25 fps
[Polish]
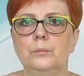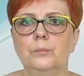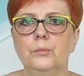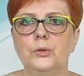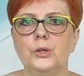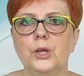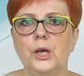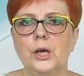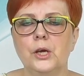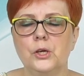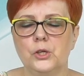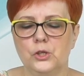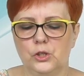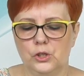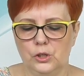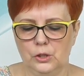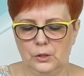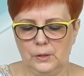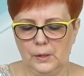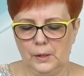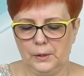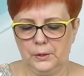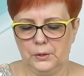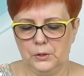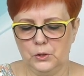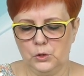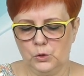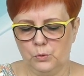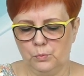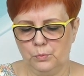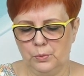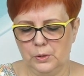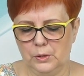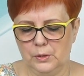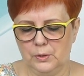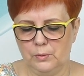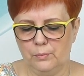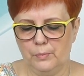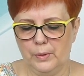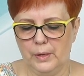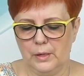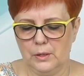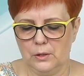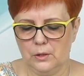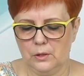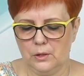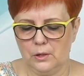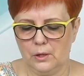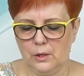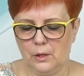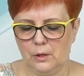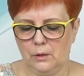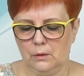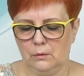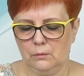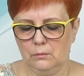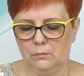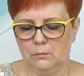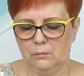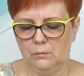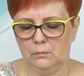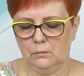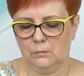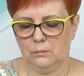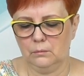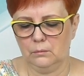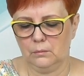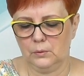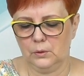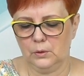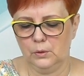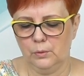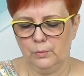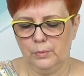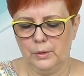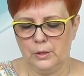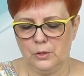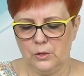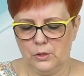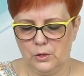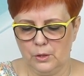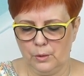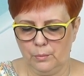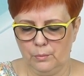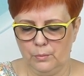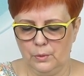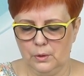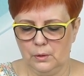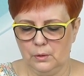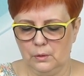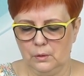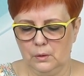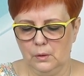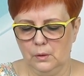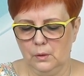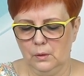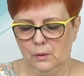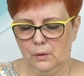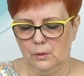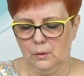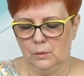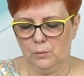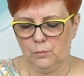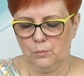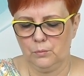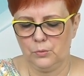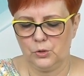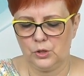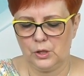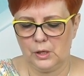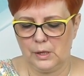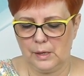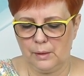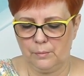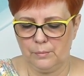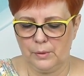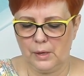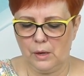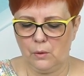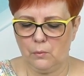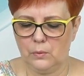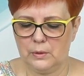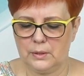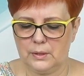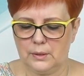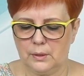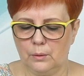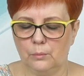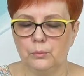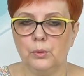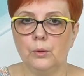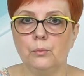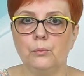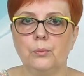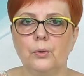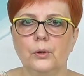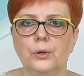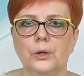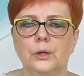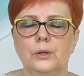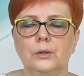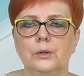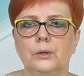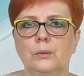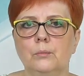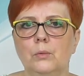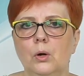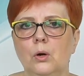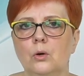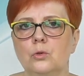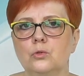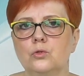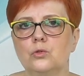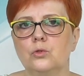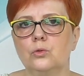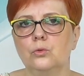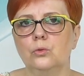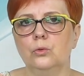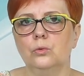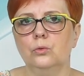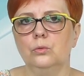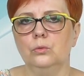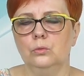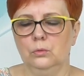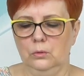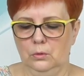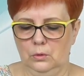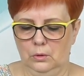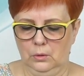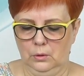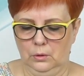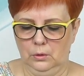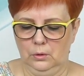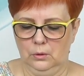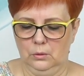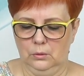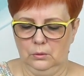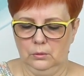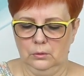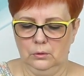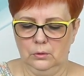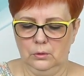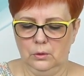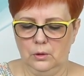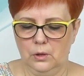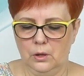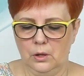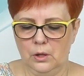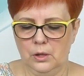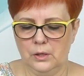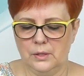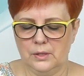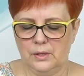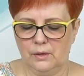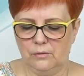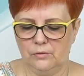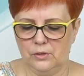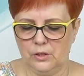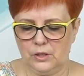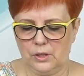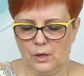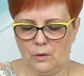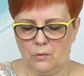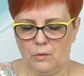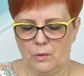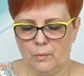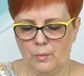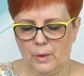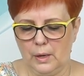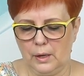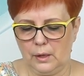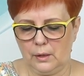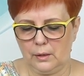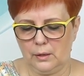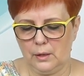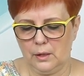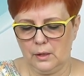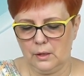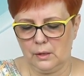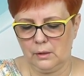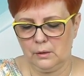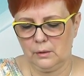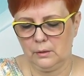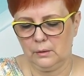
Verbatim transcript: mniejszy taki szpic będzie, mm, gdy będziemy przerabiały sobie po jednym oczku i zawieszały marker,